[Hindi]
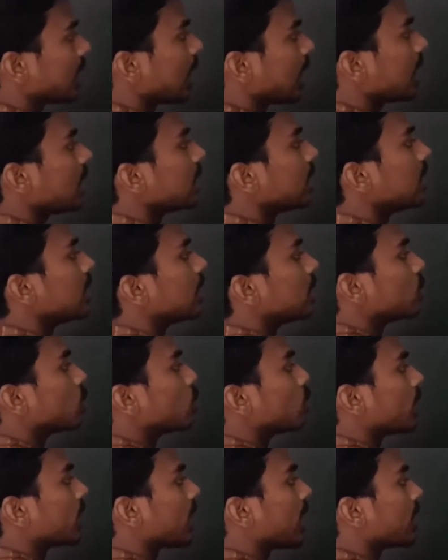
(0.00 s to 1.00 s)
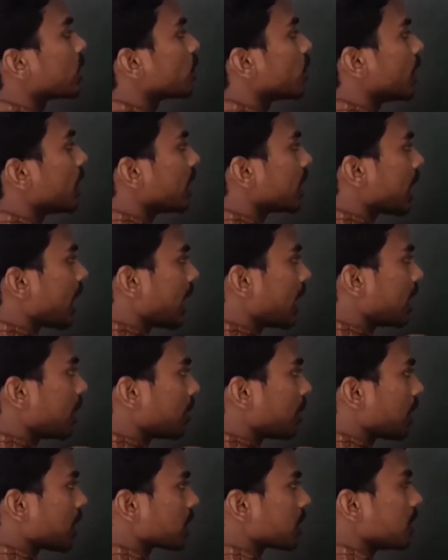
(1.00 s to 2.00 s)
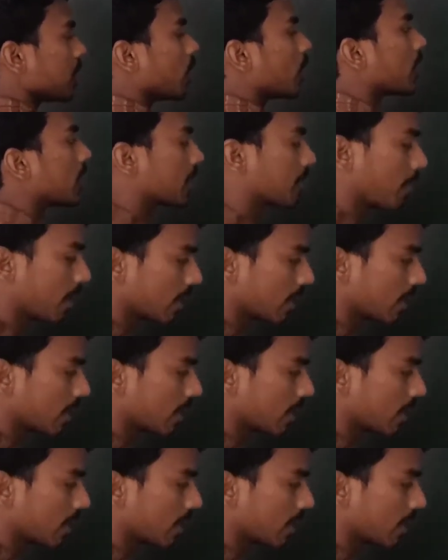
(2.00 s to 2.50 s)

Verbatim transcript: है टूटेगा तो एक एन प्लस में और एक